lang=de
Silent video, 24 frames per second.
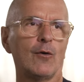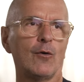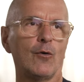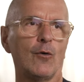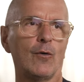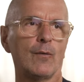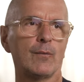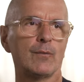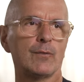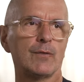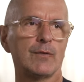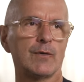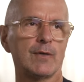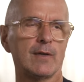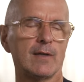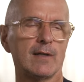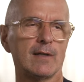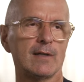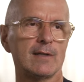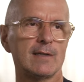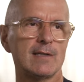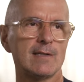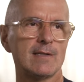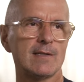Und
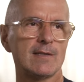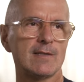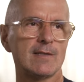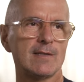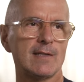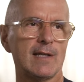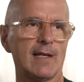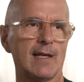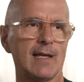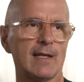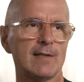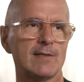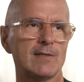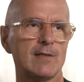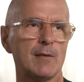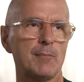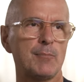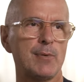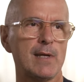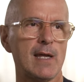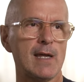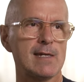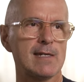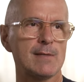äh, dieses erste
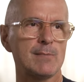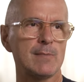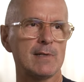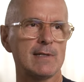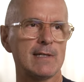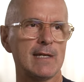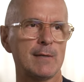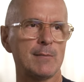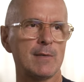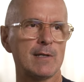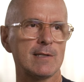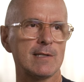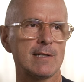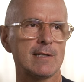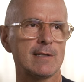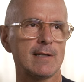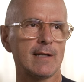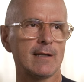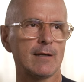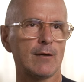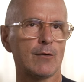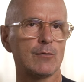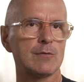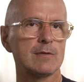Pärchen, mit dem er sich
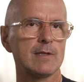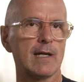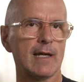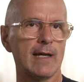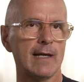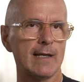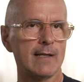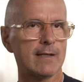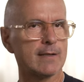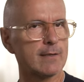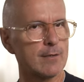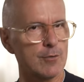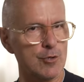dann auch unterhält,